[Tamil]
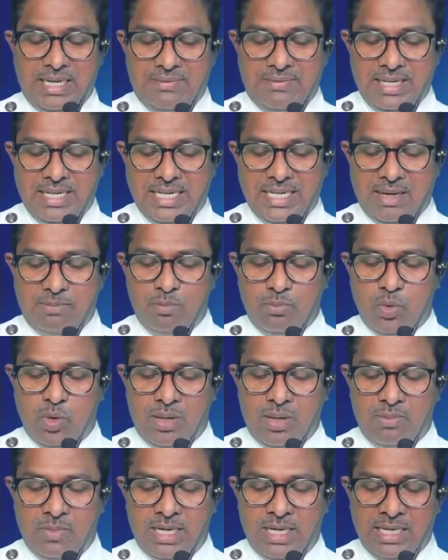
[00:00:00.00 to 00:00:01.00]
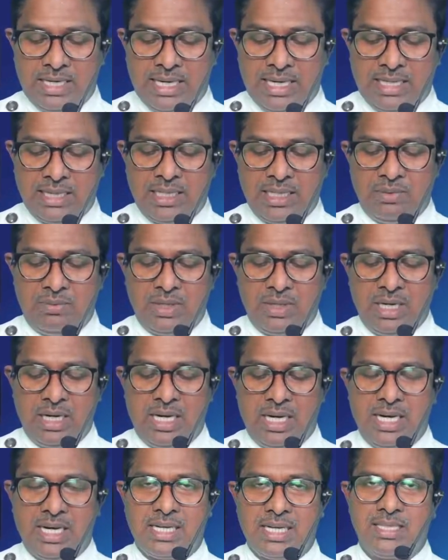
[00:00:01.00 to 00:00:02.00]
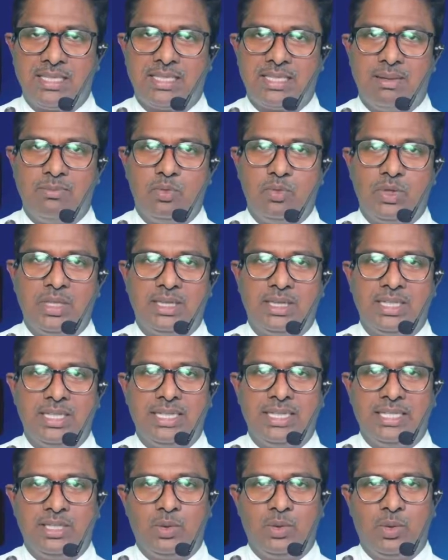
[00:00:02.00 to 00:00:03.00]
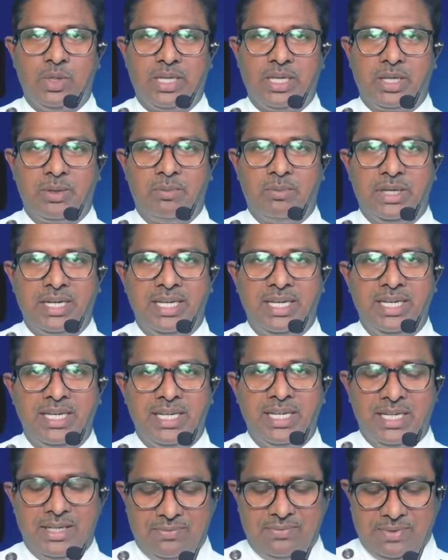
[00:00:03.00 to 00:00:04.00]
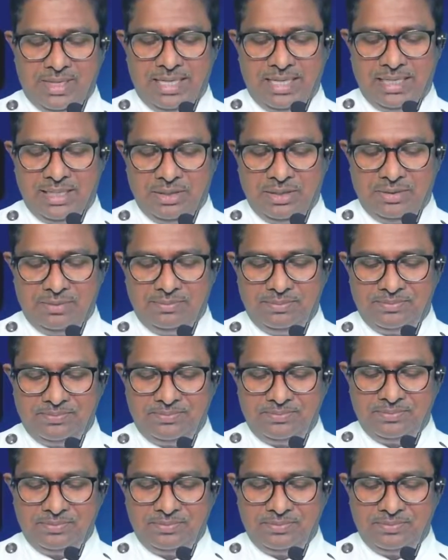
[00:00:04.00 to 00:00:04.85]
அவை நம்மூலமாக அதிர்வுகளாக சமூகத்தில் எதிரொலிக்கும்படி வாழ்கிறோம்